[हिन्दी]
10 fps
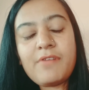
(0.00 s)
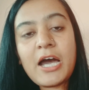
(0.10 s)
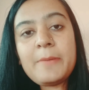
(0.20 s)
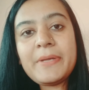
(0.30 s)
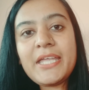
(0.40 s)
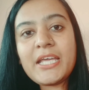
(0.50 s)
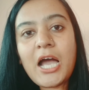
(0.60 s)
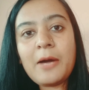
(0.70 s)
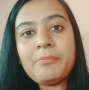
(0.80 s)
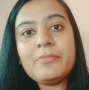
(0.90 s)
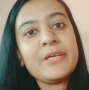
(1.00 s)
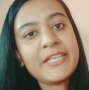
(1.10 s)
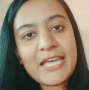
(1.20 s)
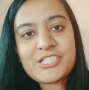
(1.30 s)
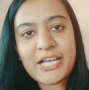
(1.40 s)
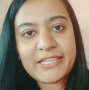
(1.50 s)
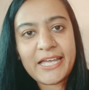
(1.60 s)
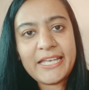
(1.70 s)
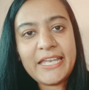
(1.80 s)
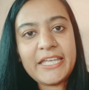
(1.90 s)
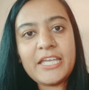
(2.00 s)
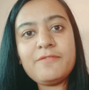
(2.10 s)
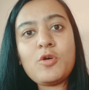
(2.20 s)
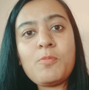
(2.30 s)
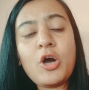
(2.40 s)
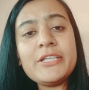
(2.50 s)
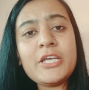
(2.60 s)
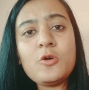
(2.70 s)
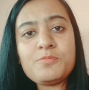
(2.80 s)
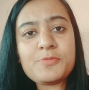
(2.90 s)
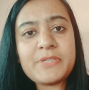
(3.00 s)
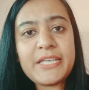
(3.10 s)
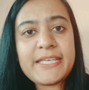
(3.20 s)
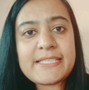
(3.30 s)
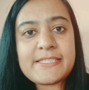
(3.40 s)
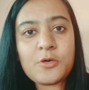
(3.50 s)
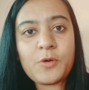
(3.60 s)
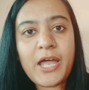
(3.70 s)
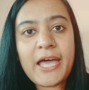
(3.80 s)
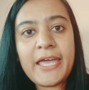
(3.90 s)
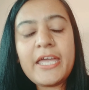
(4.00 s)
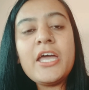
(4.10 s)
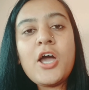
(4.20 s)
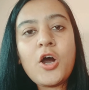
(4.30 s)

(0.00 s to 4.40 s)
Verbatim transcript: वहां पर ये काम किया जाता है लेकिन वो बहुत ही गुपचुप तरीके से हो रहा है